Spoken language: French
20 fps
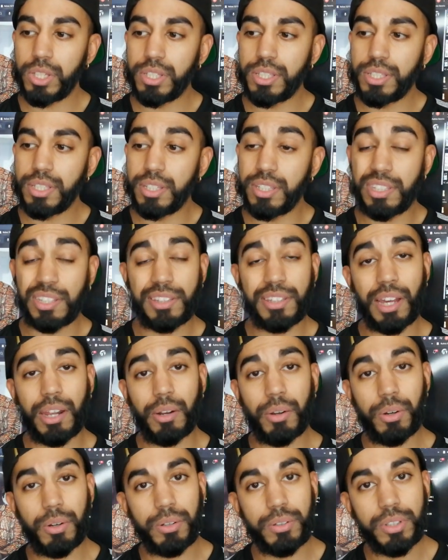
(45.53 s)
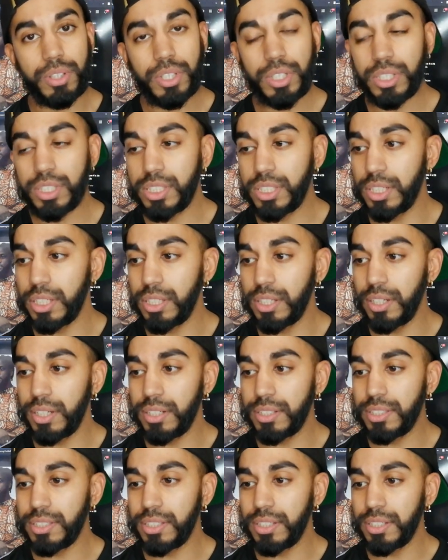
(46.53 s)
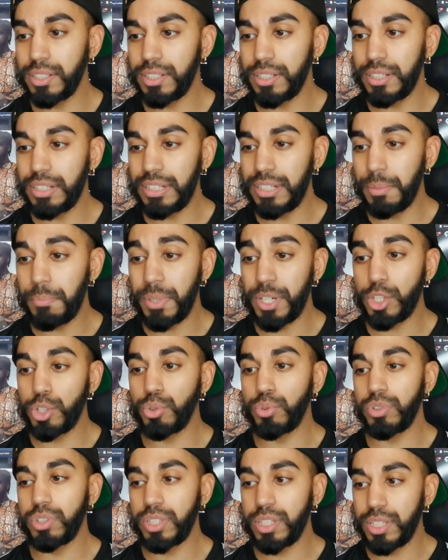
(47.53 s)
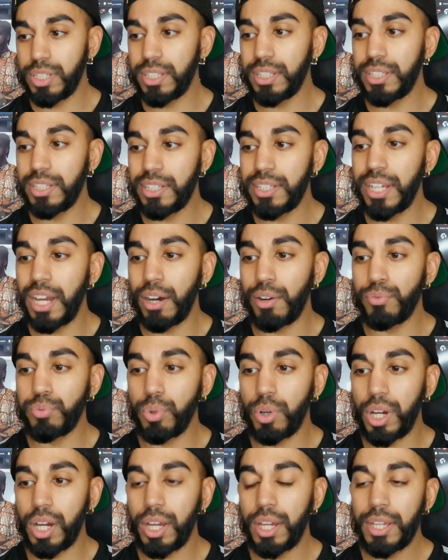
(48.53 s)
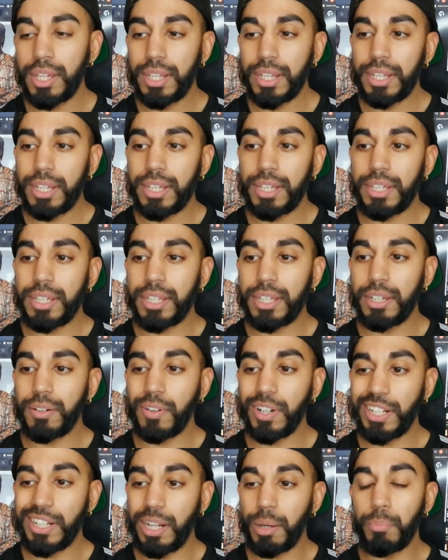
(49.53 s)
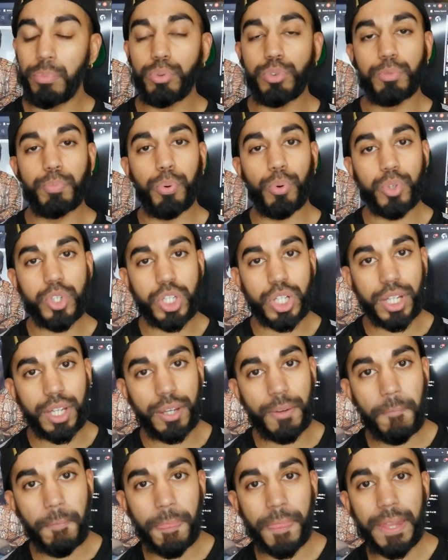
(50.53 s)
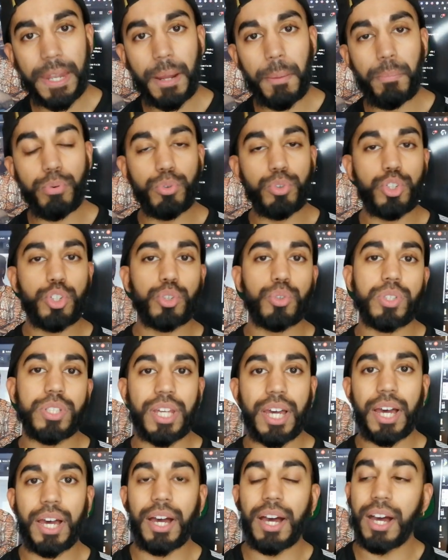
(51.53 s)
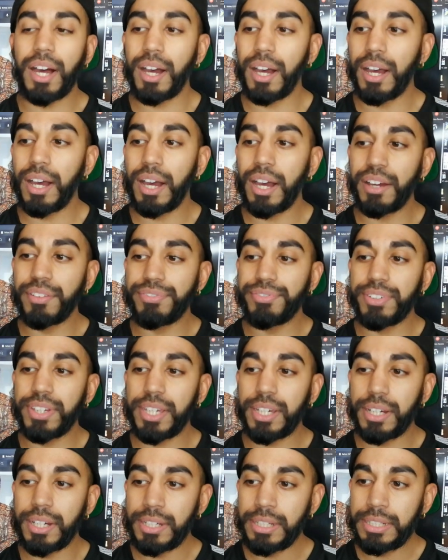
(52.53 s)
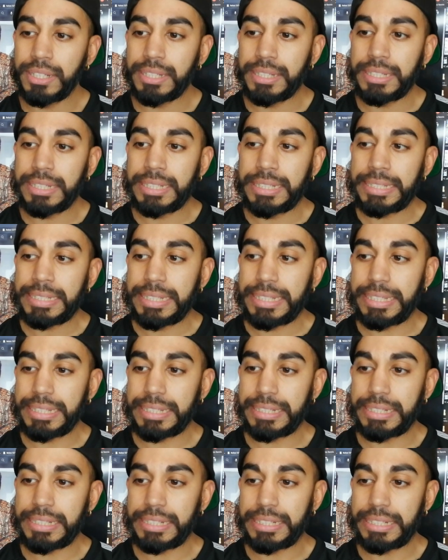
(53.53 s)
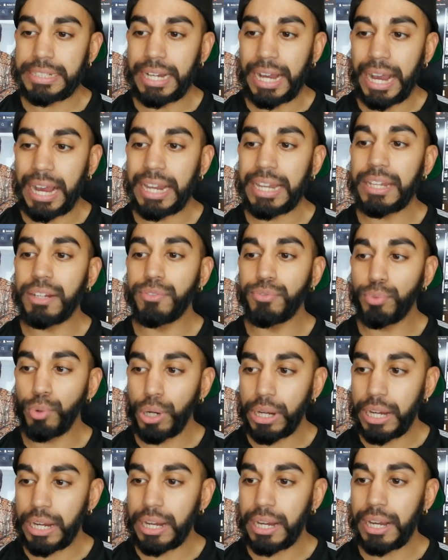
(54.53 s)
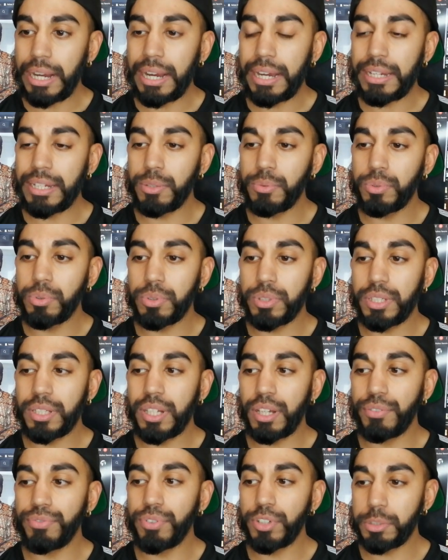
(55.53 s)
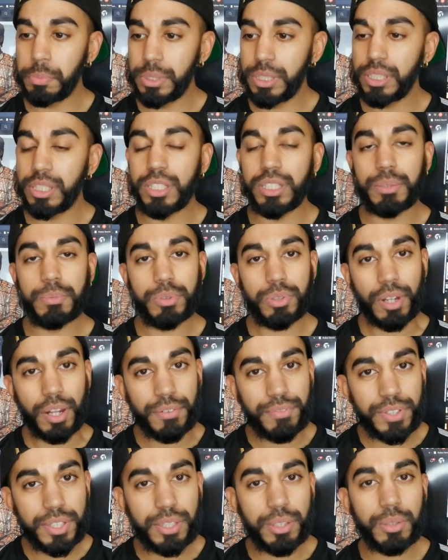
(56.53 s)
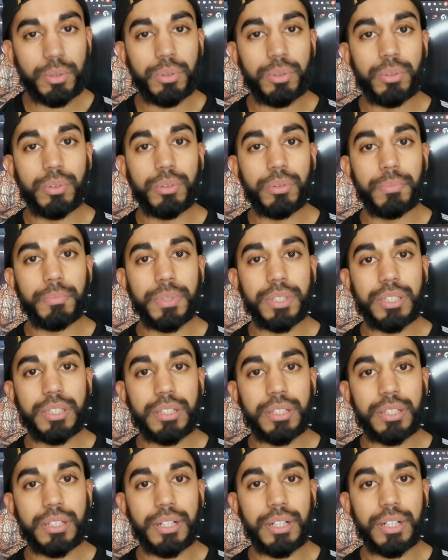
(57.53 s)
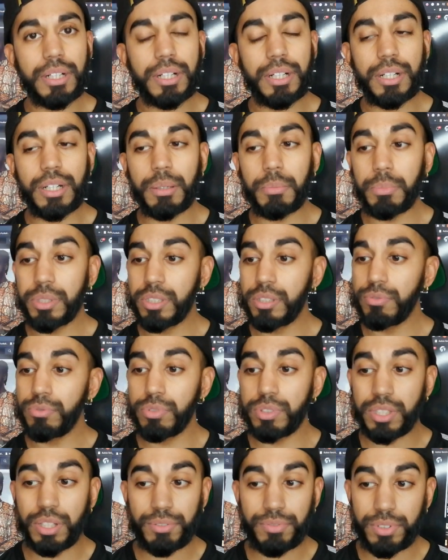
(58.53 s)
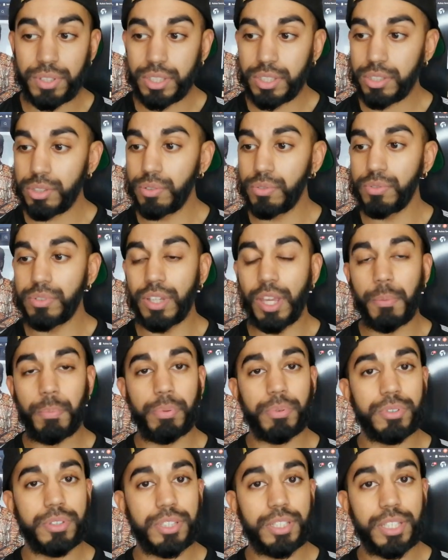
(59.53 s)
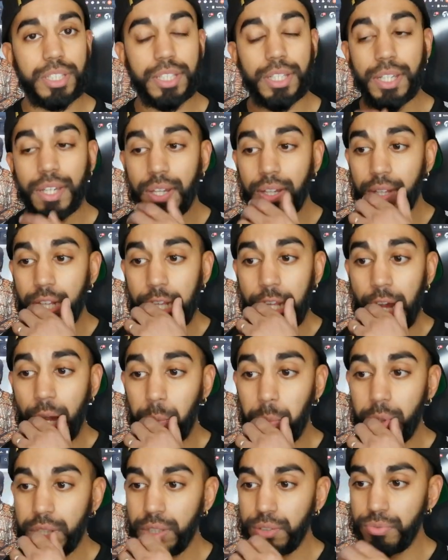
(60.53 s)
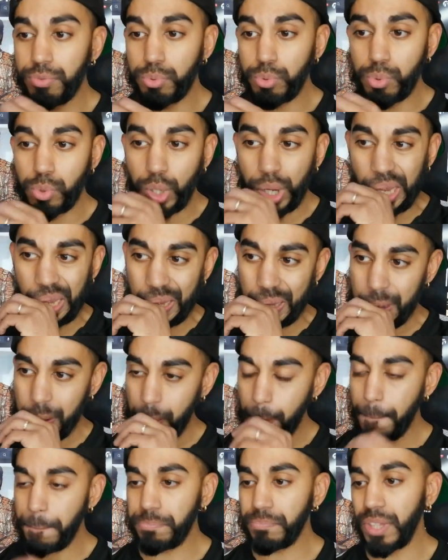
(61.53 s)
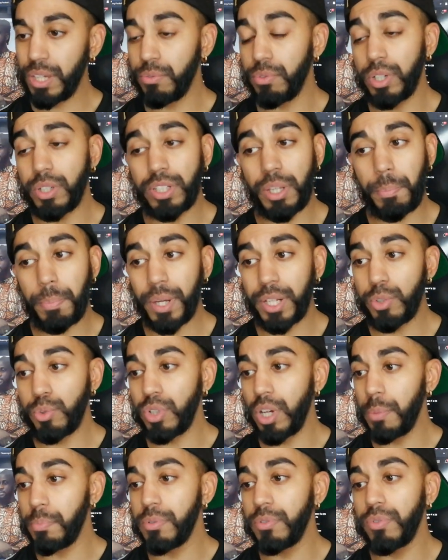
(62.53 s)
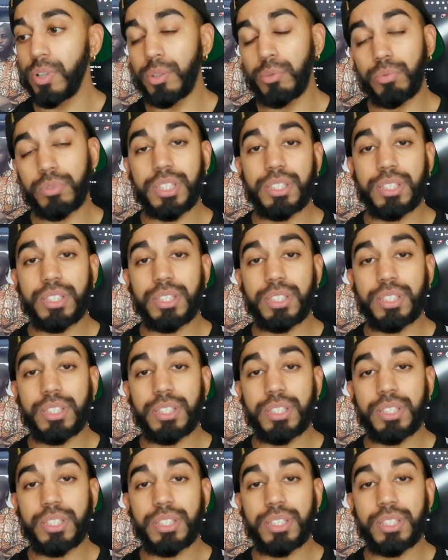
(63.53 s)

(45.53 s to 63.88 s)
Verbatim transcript: ses, talents, c'est euh, les belles choses qu'il y a à voir. Et voilà, il a beaucoup de projets, il a beaucoup de choses à, à faire. Et euh, allez le voir, allez lui donner de la force. Mettez des j'aime sur la vidéo, mettez, euh, mettez vos avis, qu'est-ce que vous avez pensé. Abonnez-vous. Et euh, voilà, on a parlé du rap voir.